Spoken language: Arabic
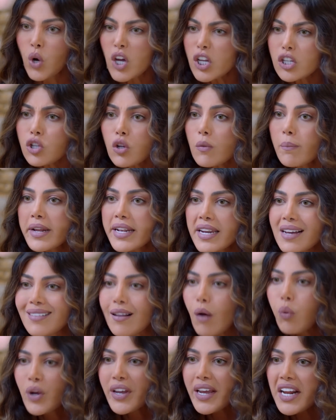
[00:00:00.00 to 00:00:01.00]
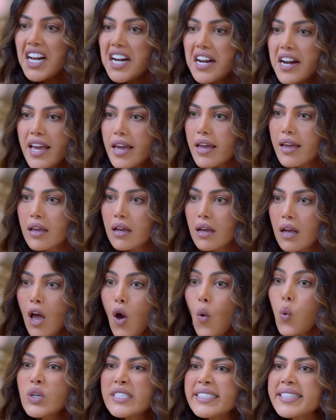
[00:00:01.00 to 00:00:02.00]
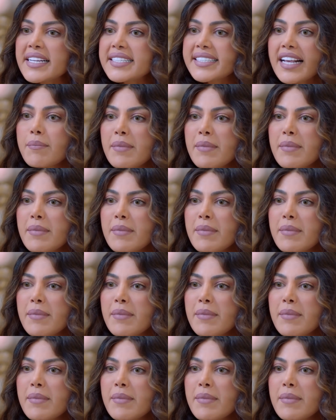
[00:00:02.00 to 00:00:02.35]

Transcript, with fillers: ويطلب منك توكيل ليه وانت زي